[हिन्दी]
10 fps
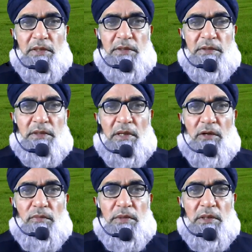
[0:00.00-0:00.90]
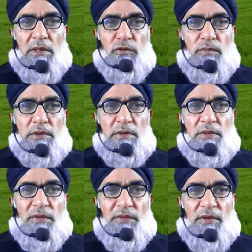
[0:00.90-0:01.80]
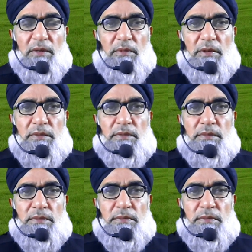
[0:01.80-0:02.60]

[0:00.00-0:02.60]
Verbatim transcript: साइंटिस्ट अग्रानोमी अयूब रिसर्च फैसलाबाद